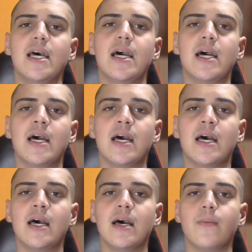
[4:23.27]

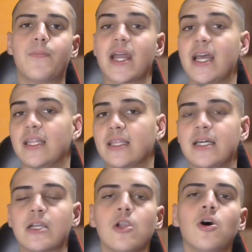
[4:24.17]
eh,
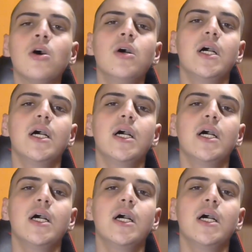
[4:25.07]
prenderlo